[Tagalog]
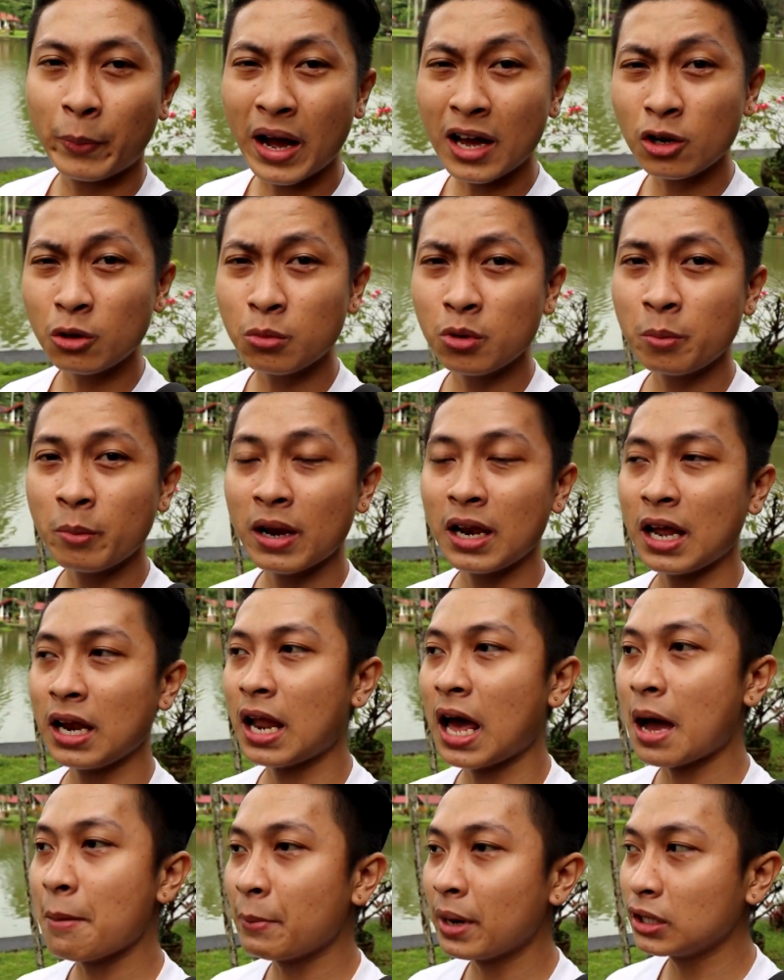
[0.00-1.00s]
Paano mo
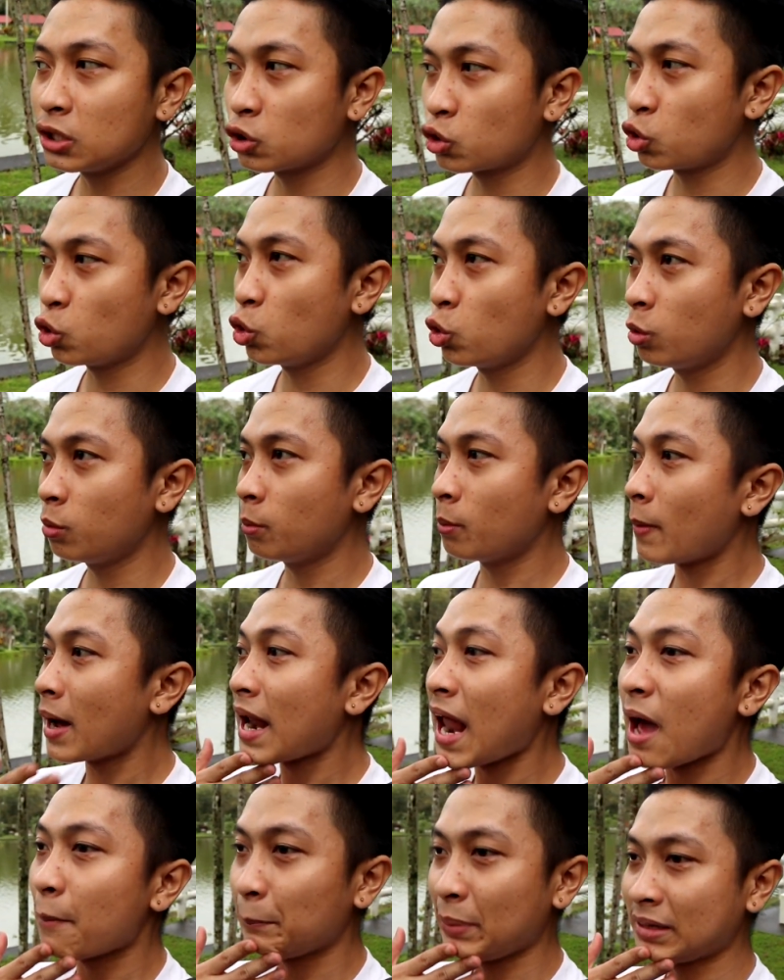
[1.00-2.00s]
malalaman kung
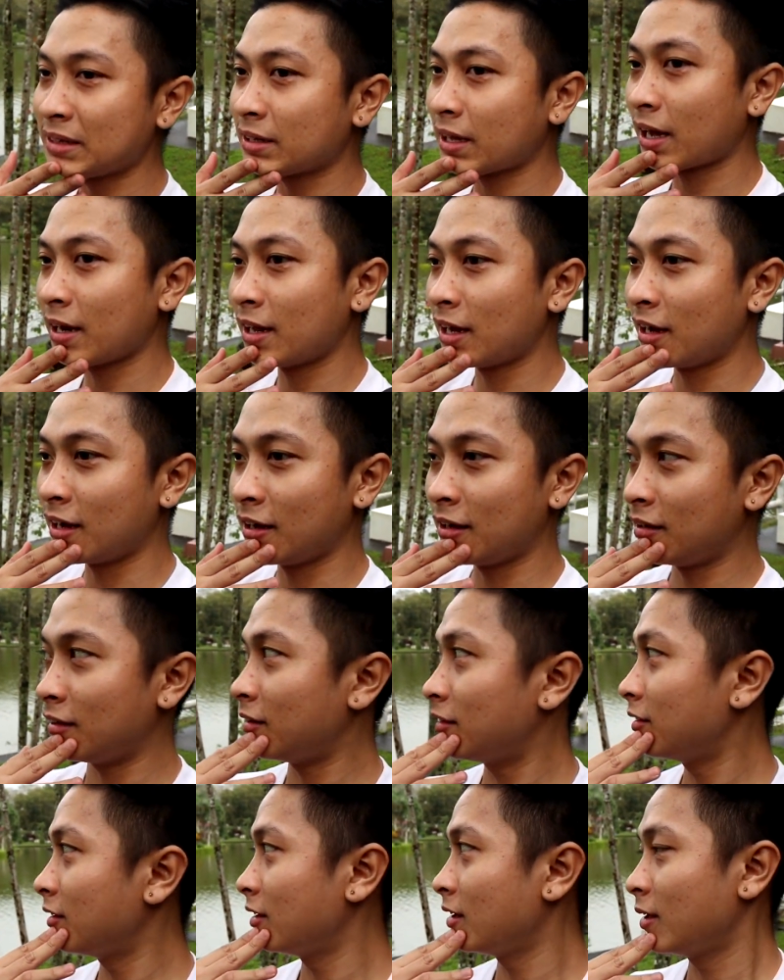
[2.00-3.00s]
malapit ka
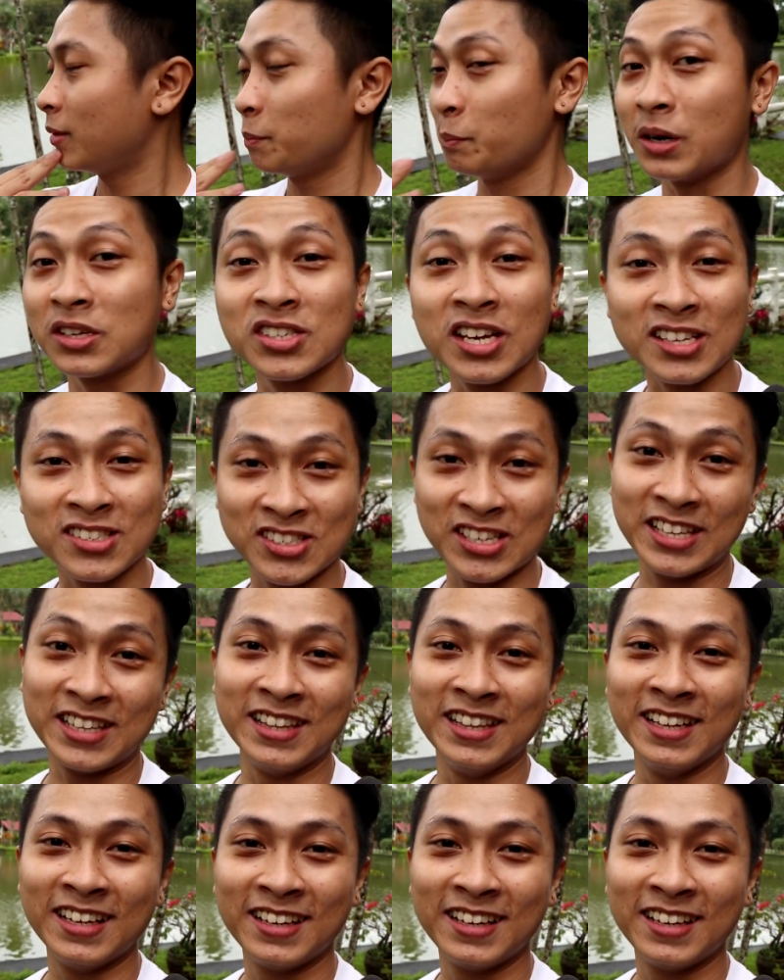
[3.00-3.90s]
ng magsucceed?